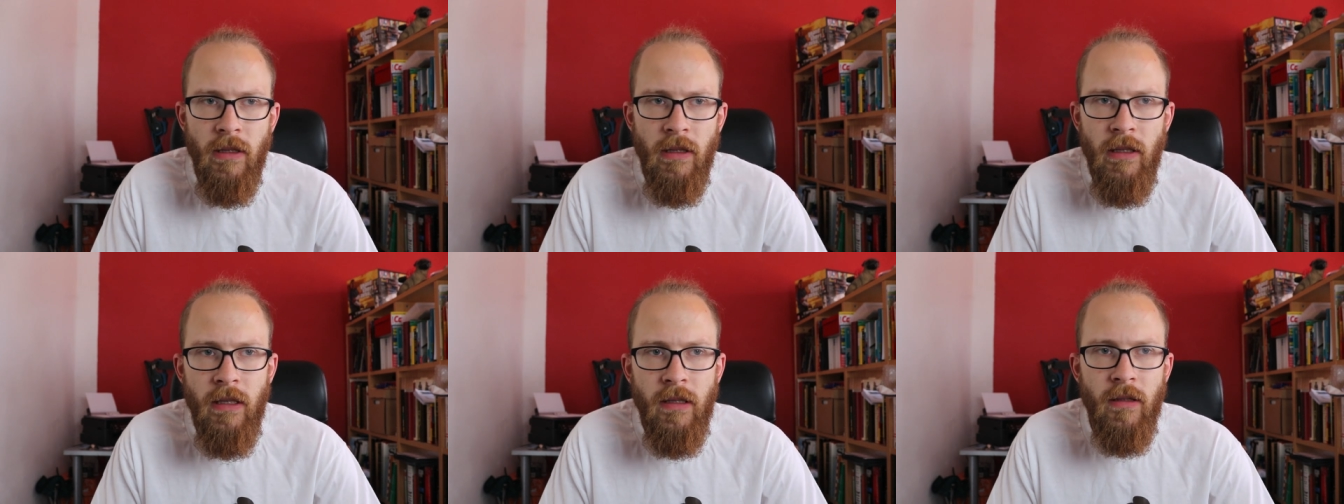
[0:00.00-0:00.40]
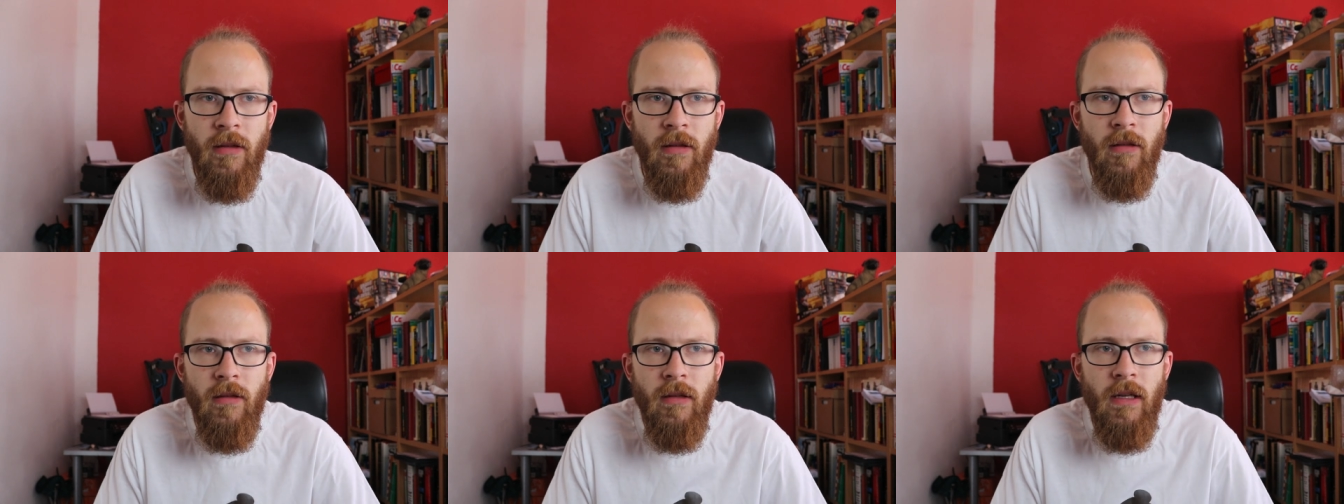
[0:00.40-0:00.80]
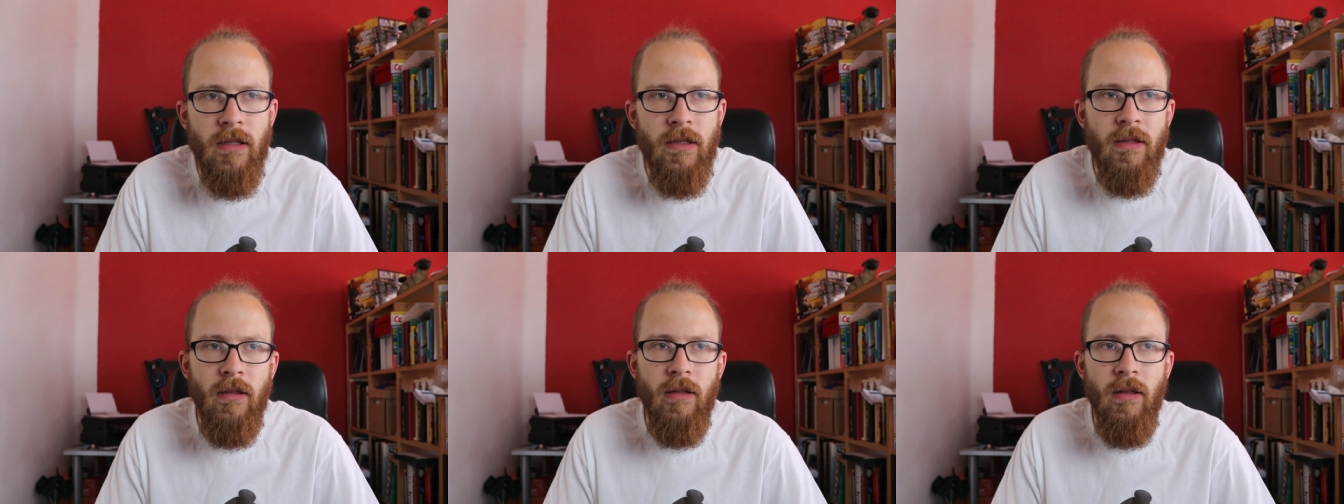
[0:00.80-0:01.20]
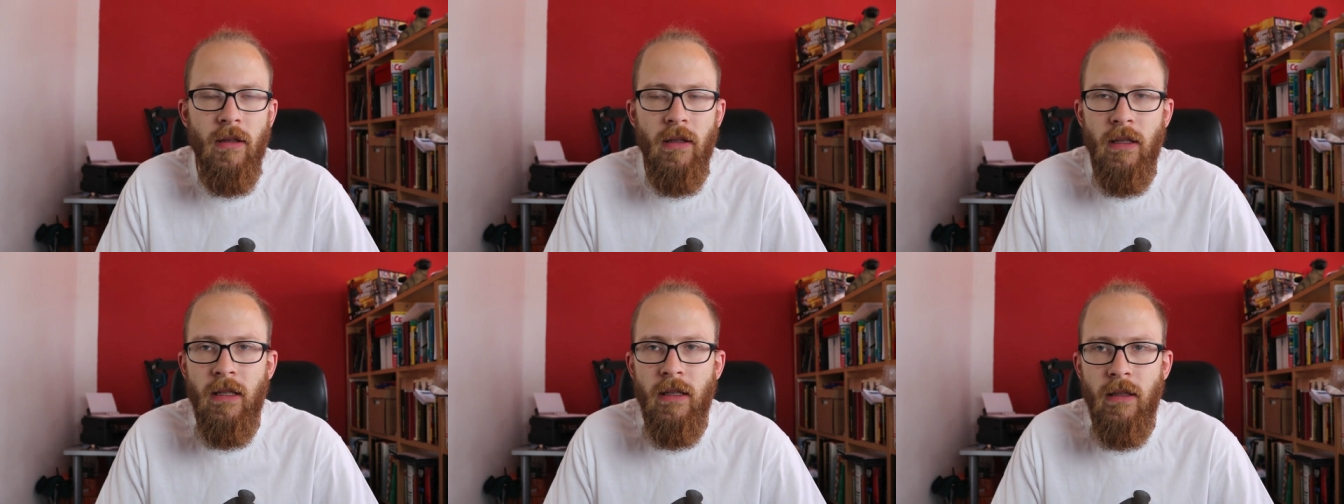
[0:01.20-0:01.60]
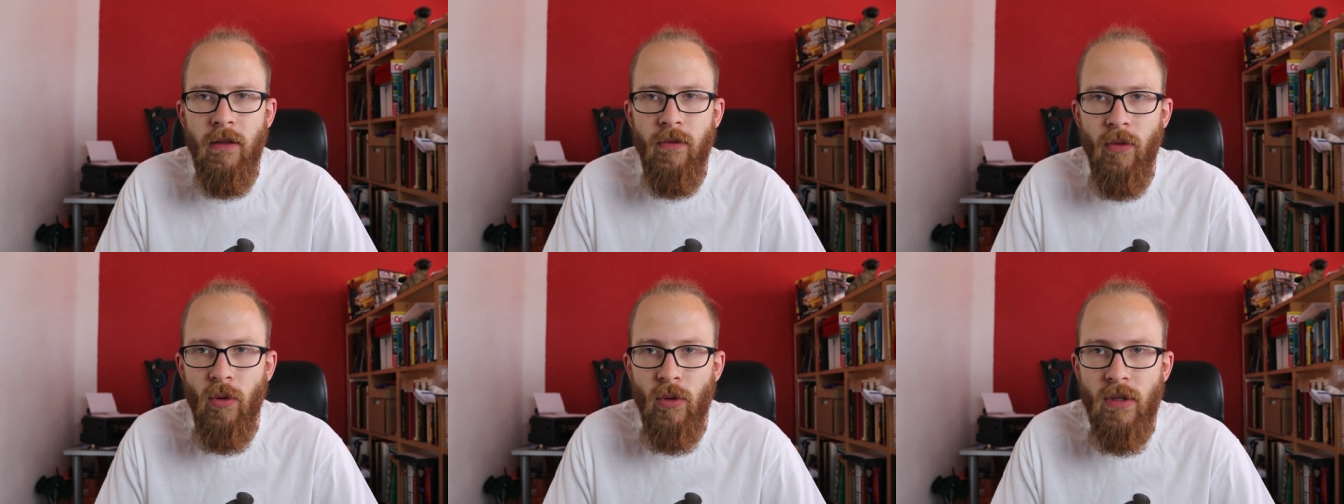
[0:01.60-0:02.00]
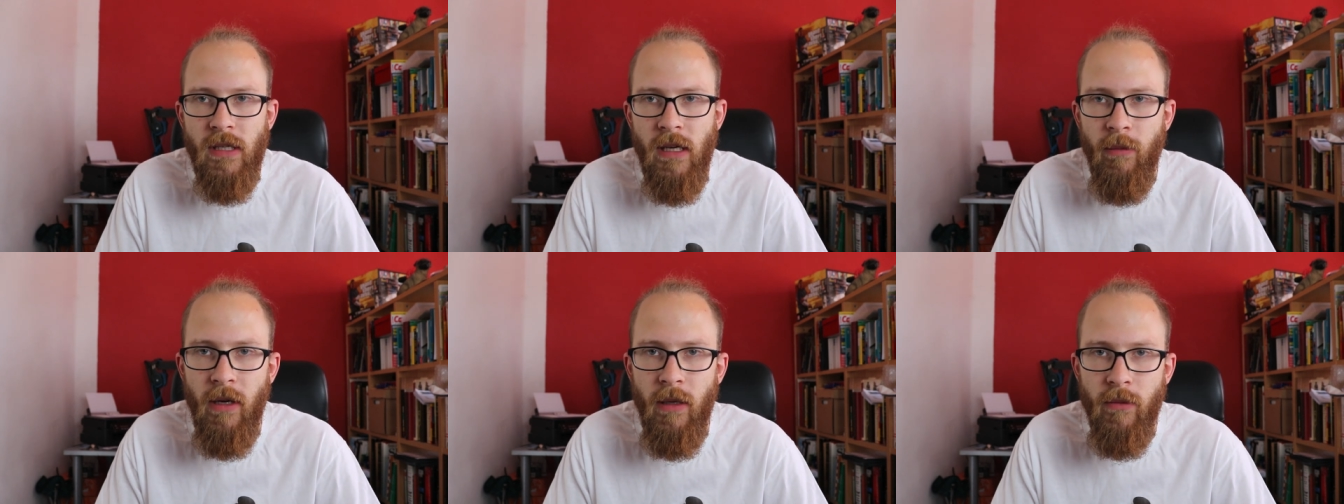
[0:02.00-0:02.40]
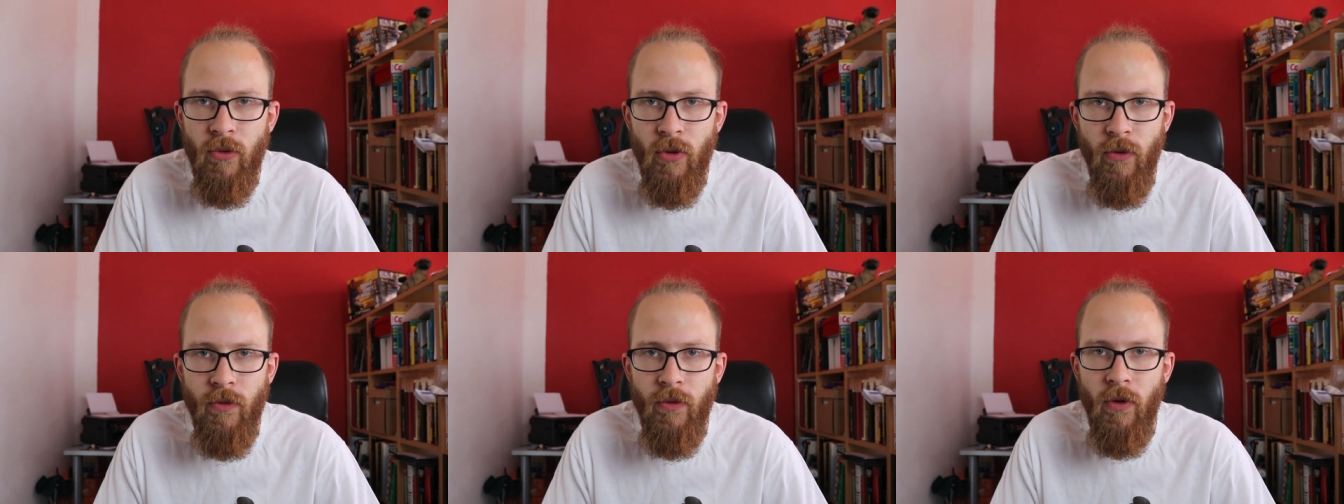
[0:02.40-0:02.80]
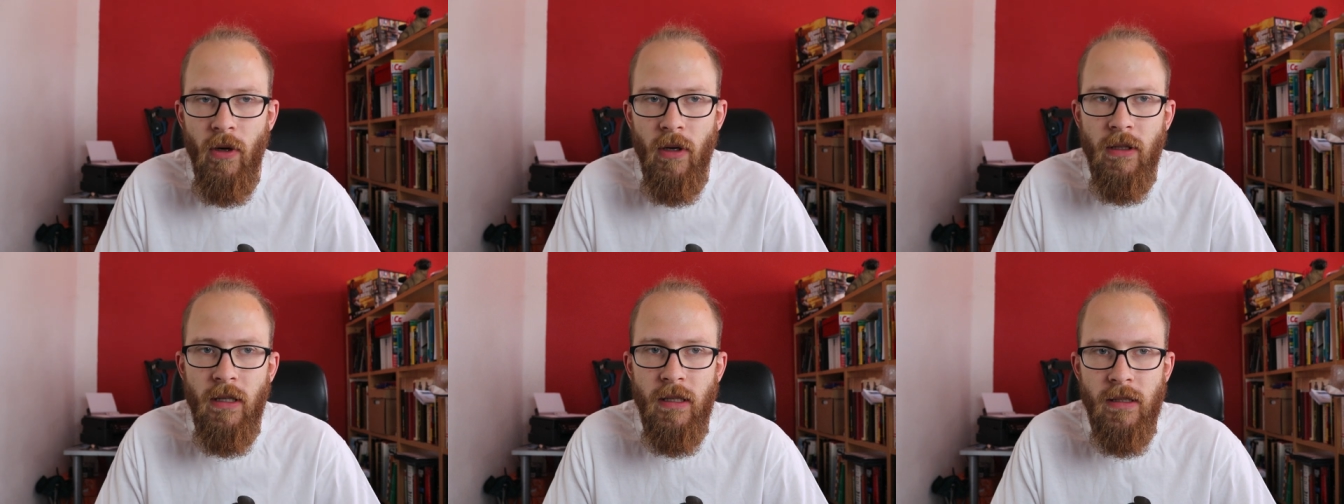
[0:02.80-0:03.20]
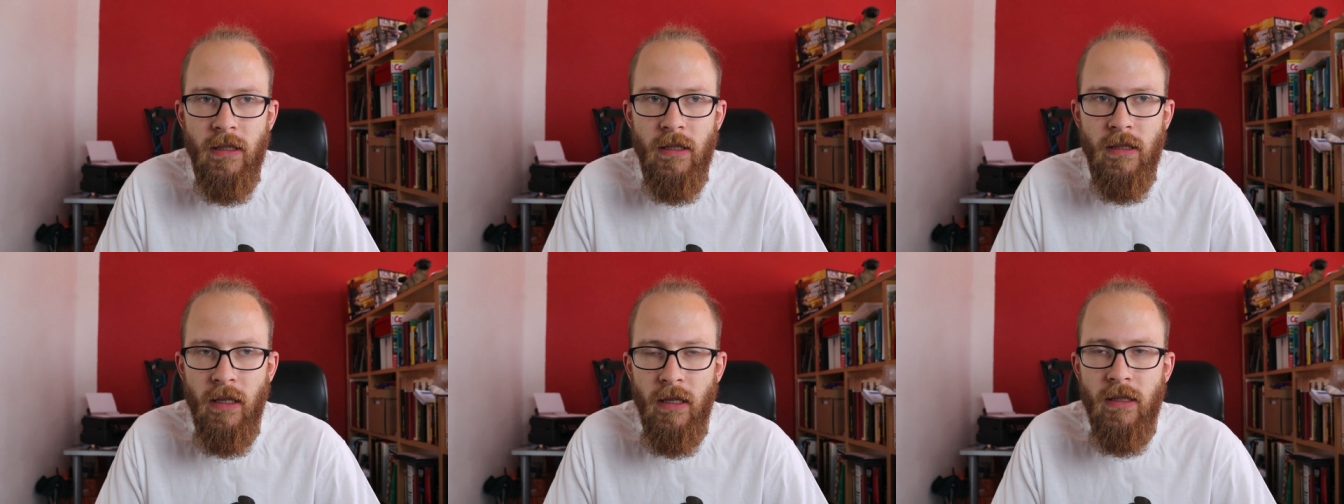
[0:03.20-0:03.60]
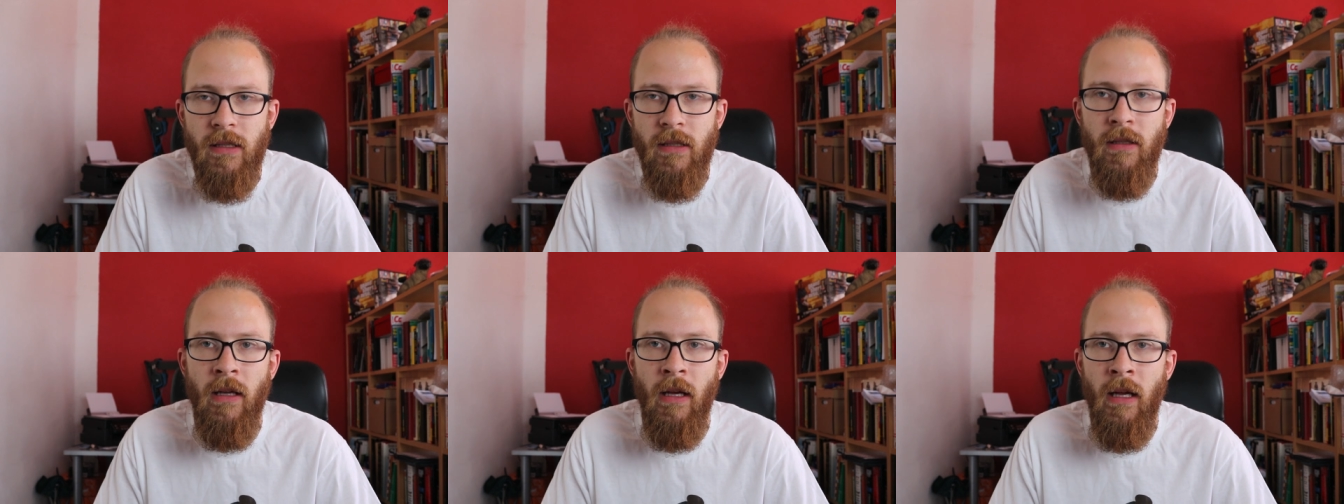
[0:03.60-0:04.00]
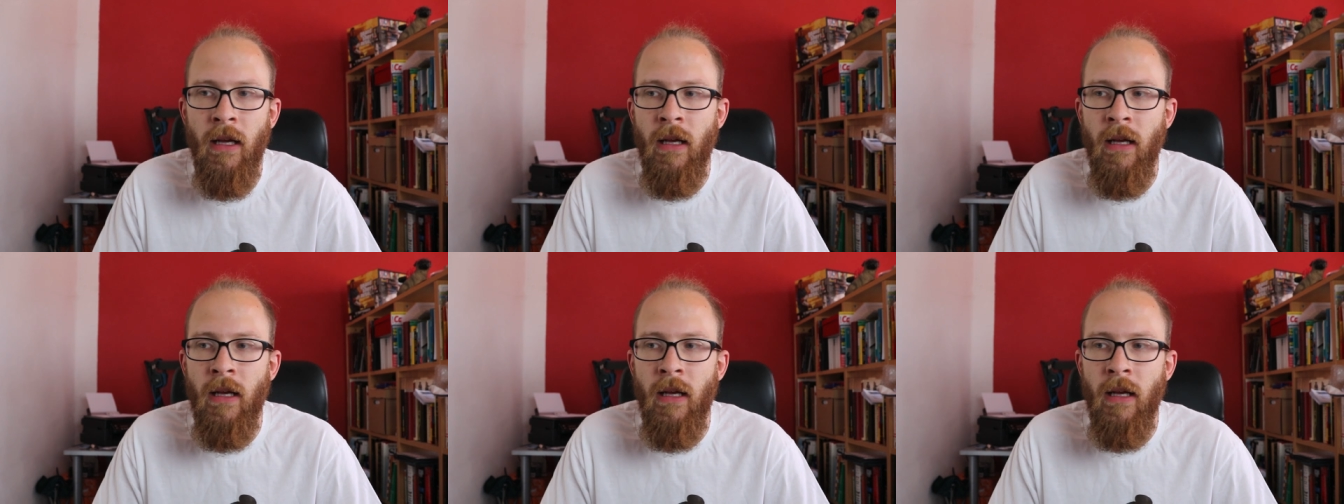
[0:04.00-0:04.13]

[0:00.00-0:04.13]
liegt das, äh, liegen die Fotos ja beim TÜV vor, dass das Ganze